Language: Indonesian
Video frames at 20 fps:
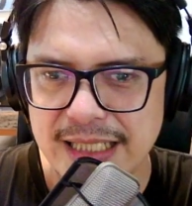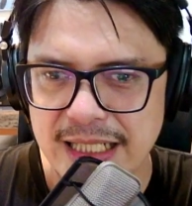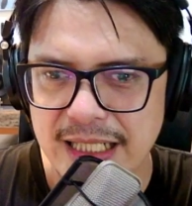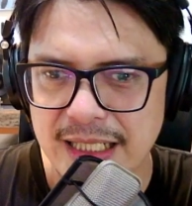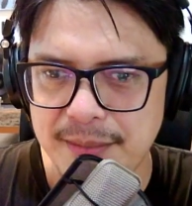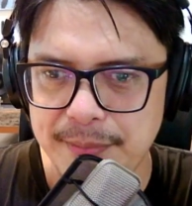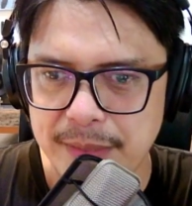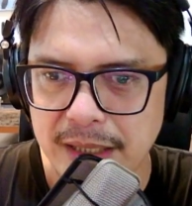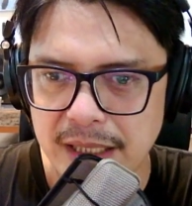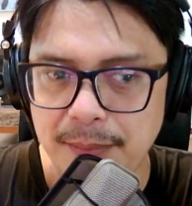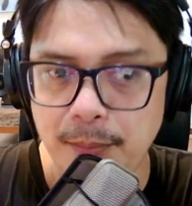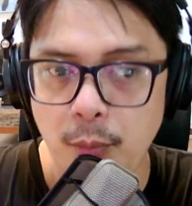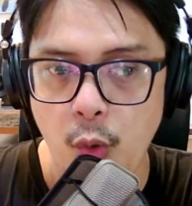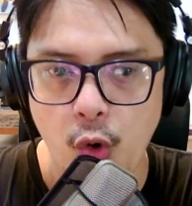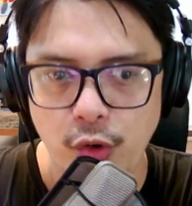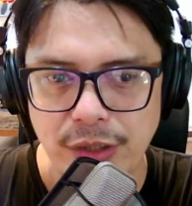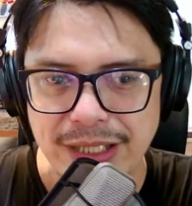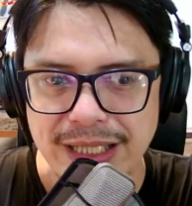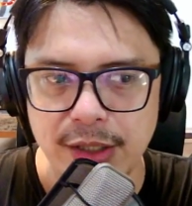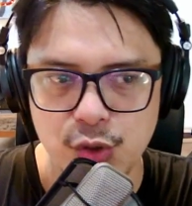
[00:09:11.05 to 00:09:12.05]
jadi lebih
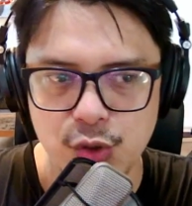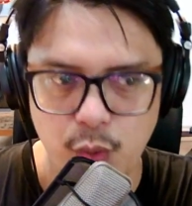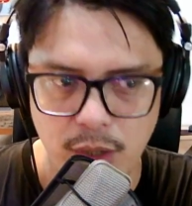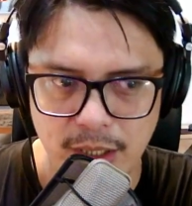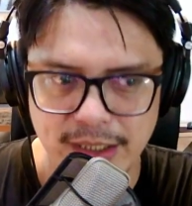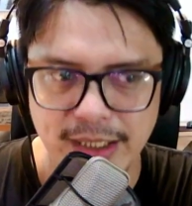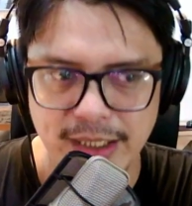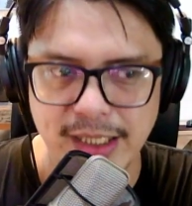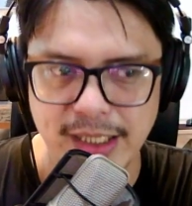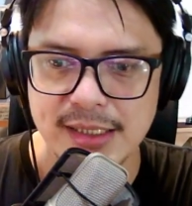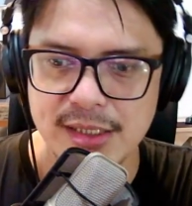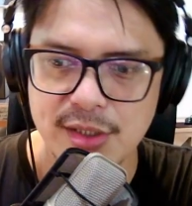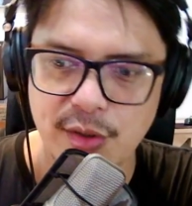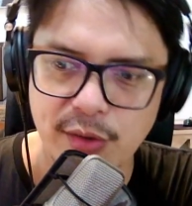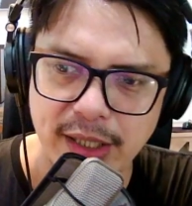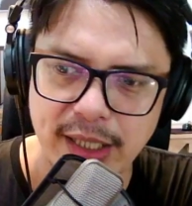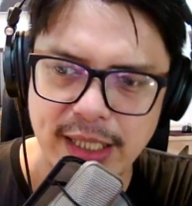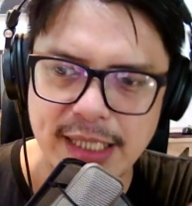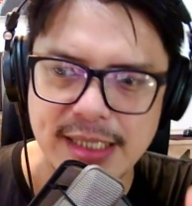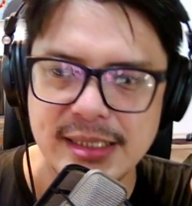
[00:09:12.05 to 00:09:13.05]
ngebody suaranya guys.
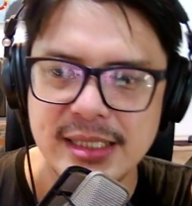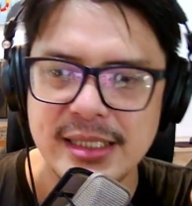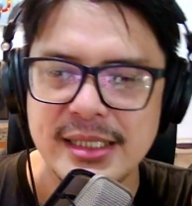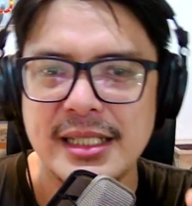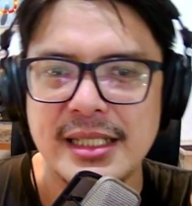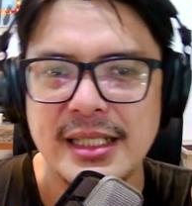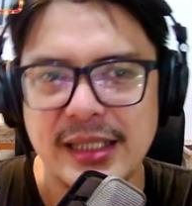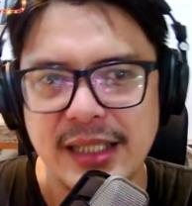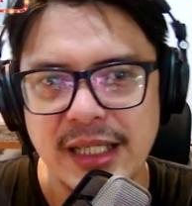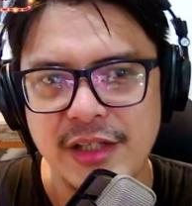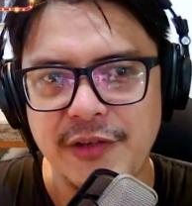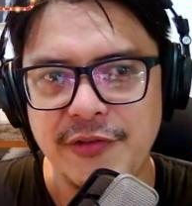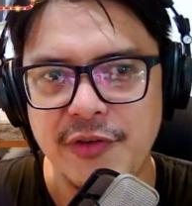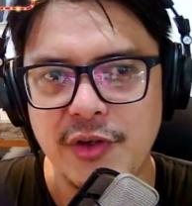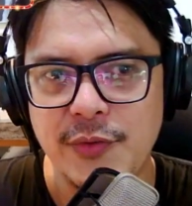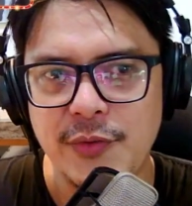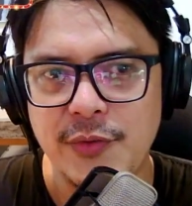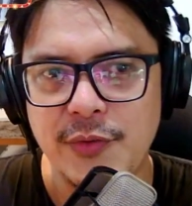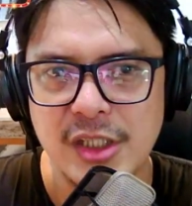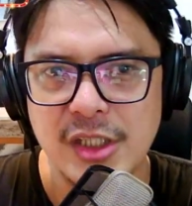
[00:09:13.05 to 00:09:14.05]
Oke okay, guys, thank you
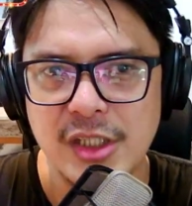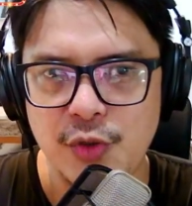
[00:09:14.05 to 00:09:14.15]
for watching.